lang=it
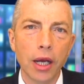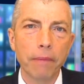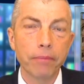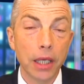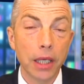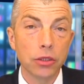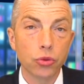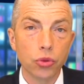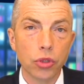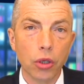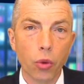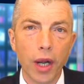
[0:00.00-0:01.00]
e di
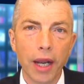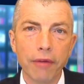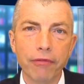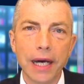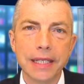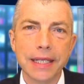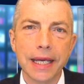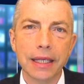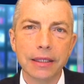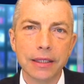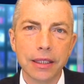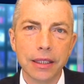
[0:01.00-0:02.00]
tutta quella fase
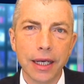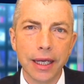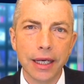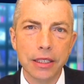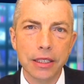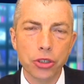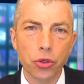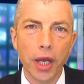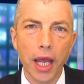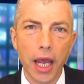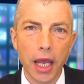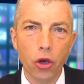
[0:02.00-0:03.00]
di regressione
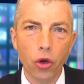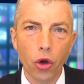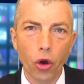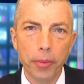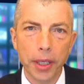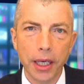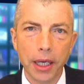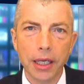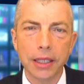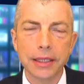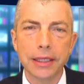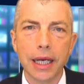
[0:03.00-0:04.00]
economica che
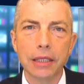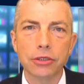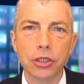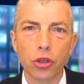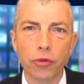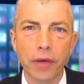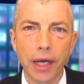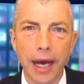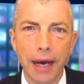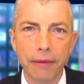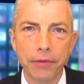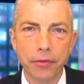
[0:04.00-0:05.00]
l'Italia si troverà
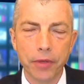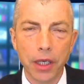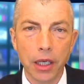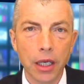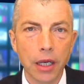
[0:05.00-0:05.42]
a vivere.